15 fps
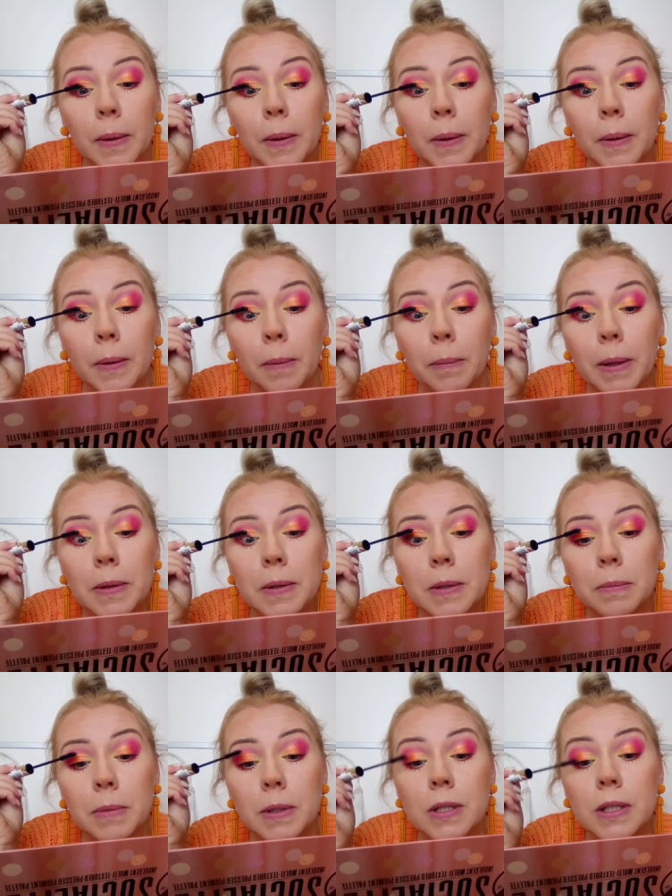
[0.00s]
I
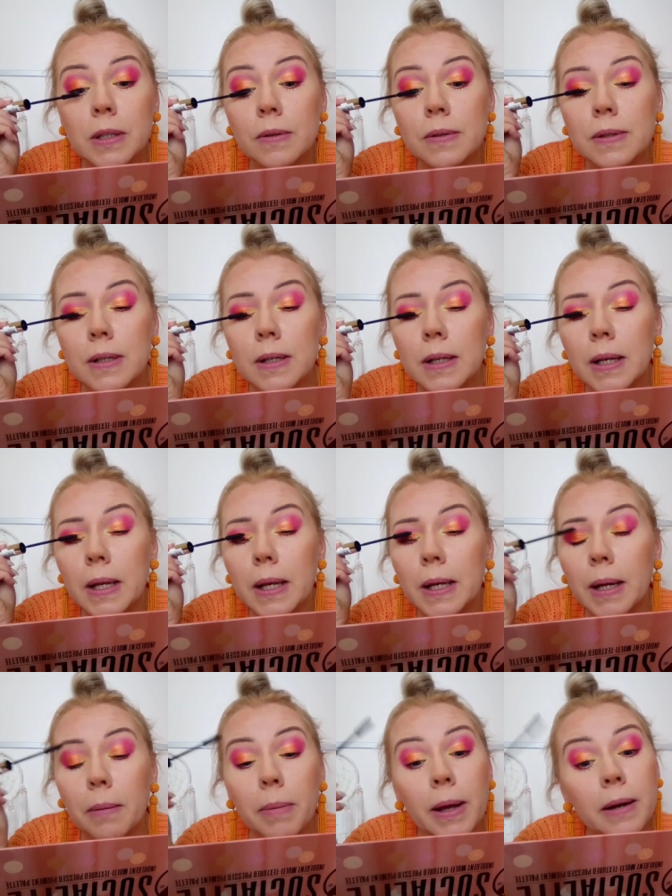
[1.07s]
zobaczymy, czy to
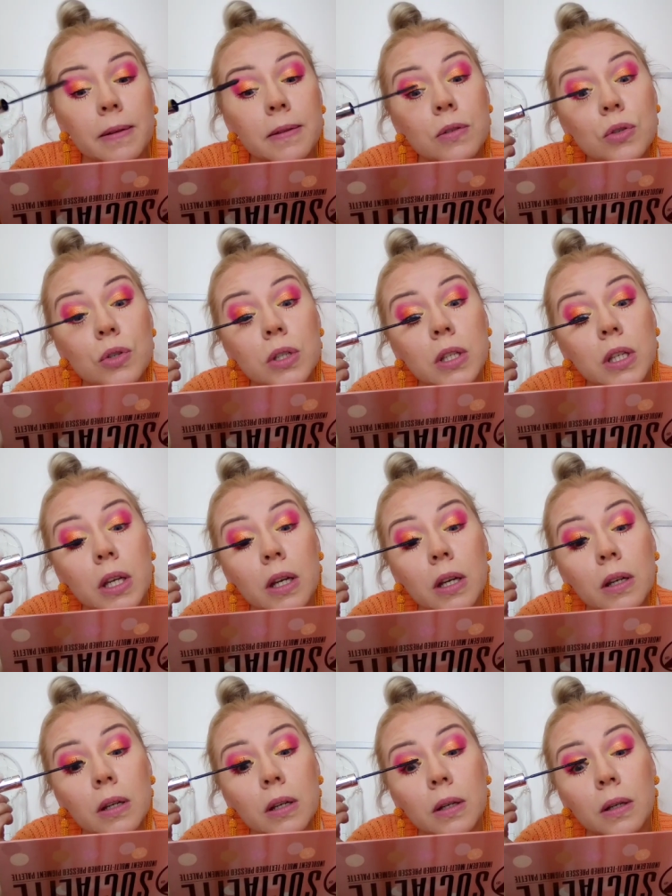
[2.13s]
skleja bardzo, czy nie.
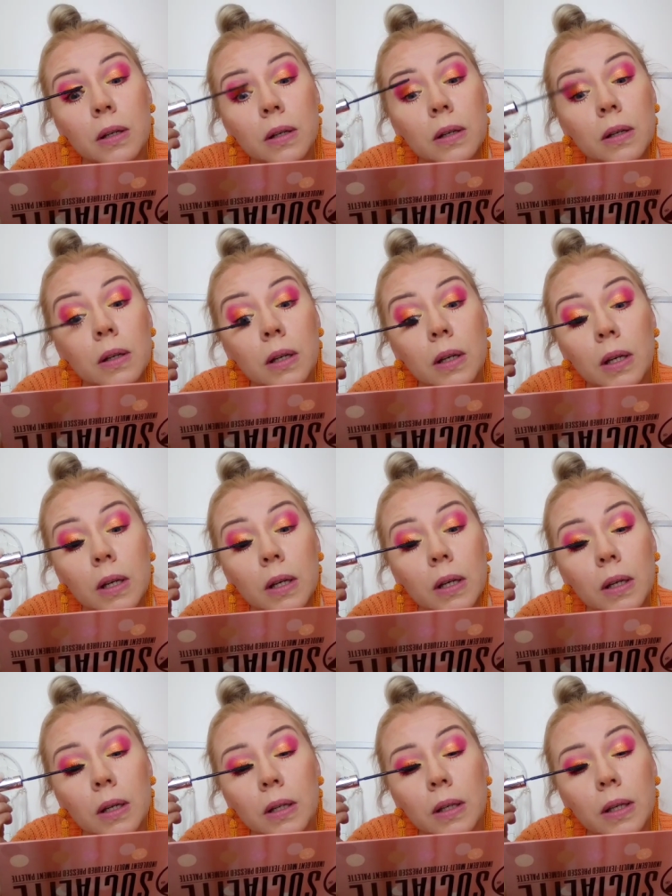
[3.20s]

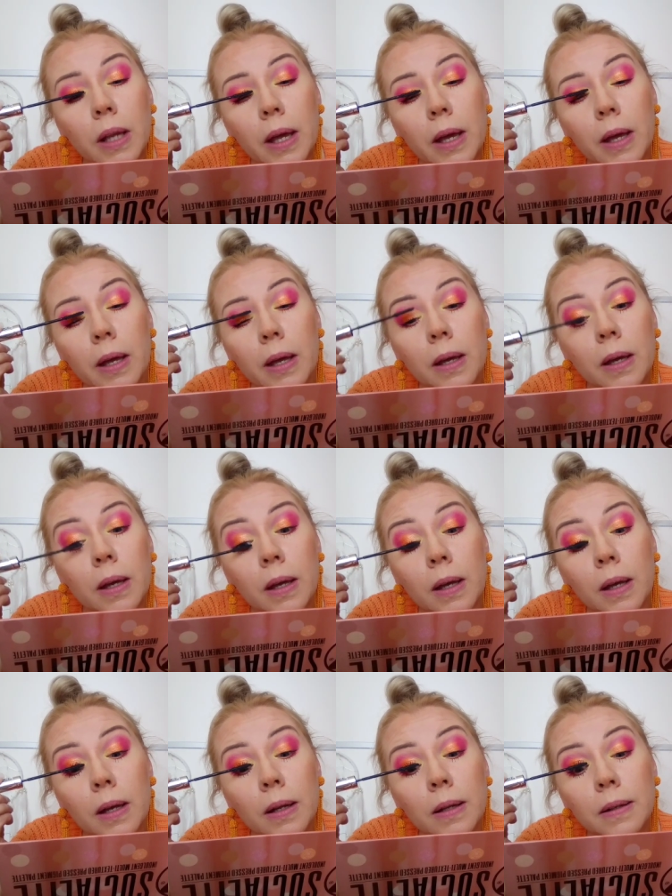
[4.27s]
Nie,
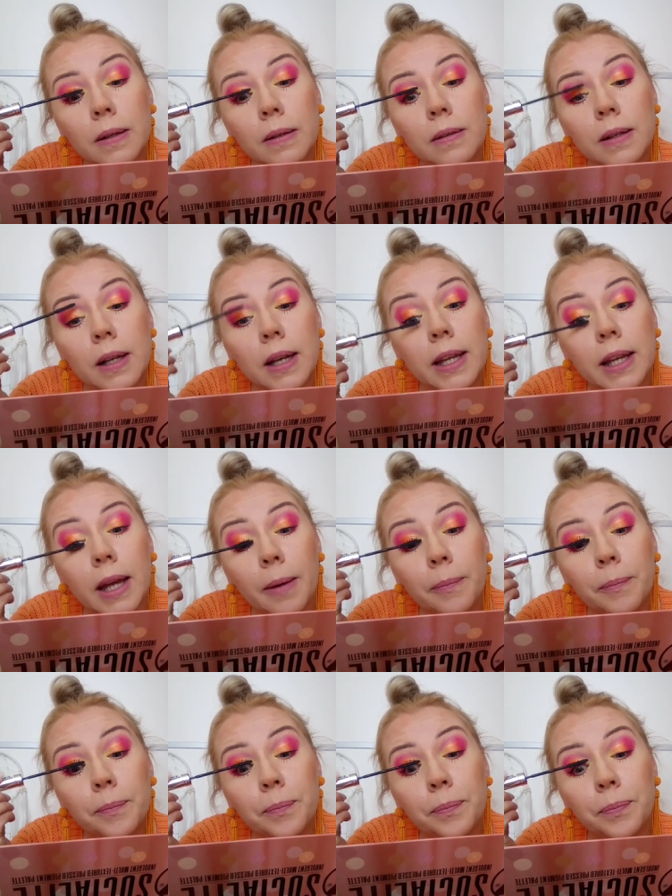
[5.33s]
nie skleja.
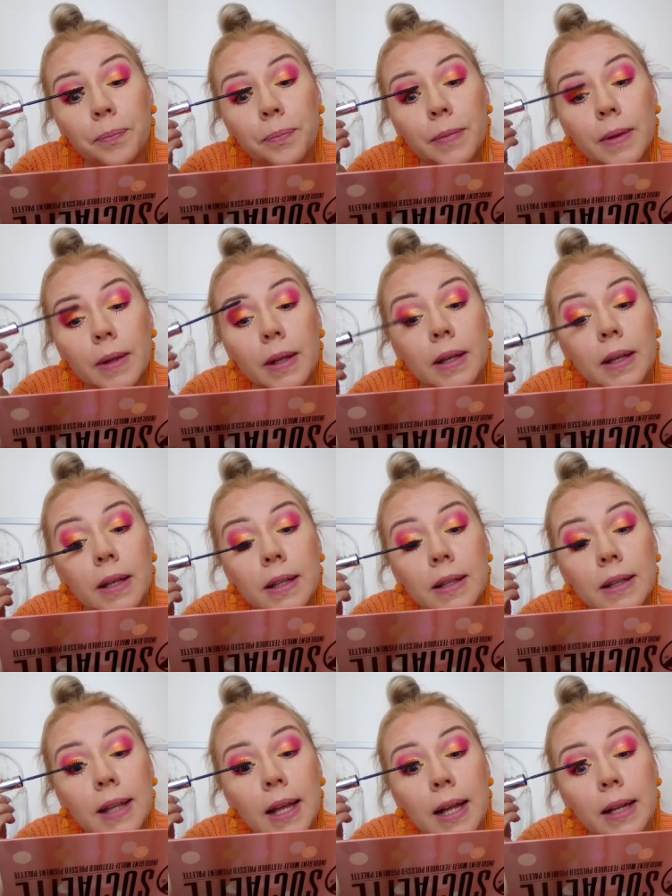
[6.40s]

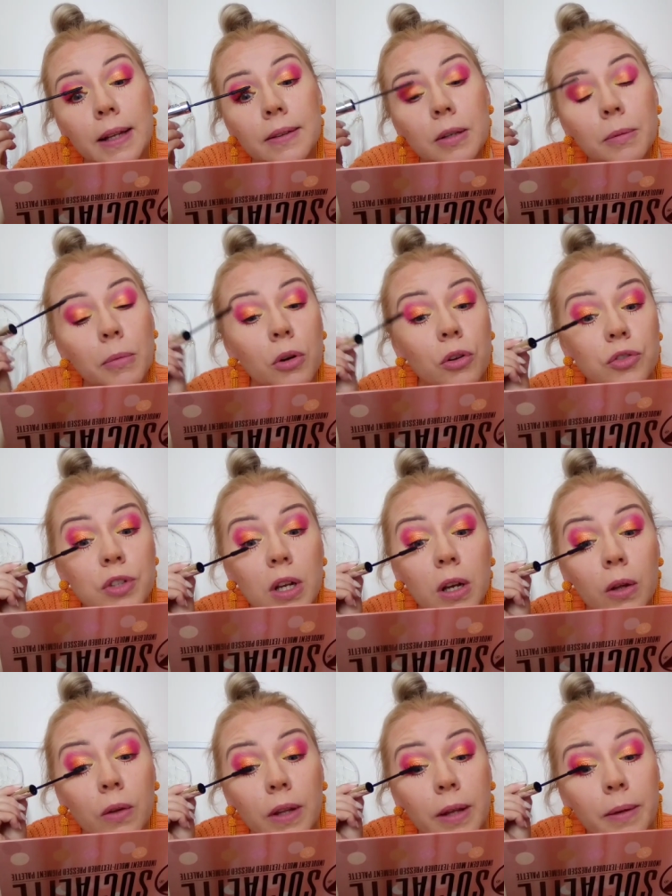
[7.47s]
Dalej są
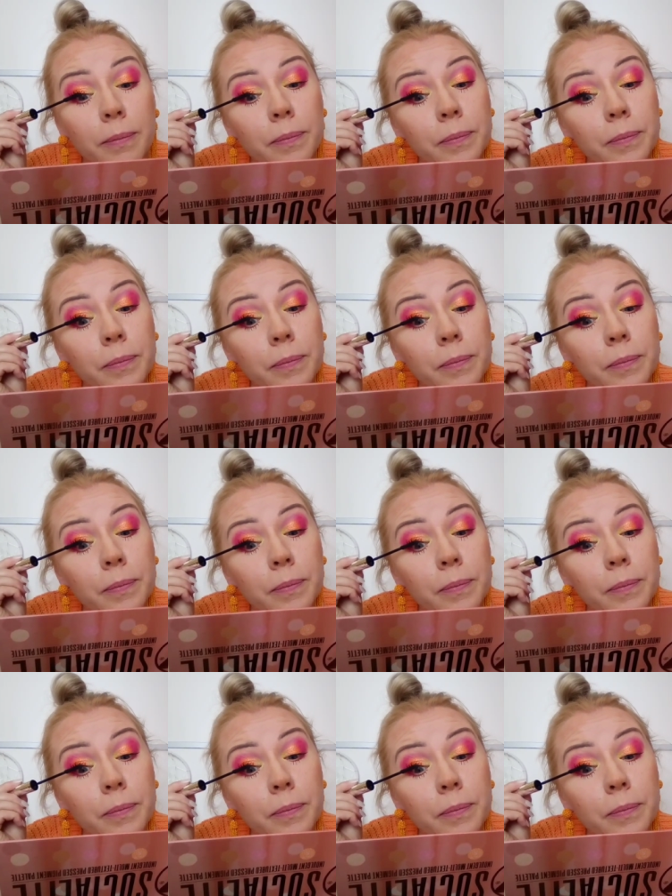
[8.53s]
rozdzielone.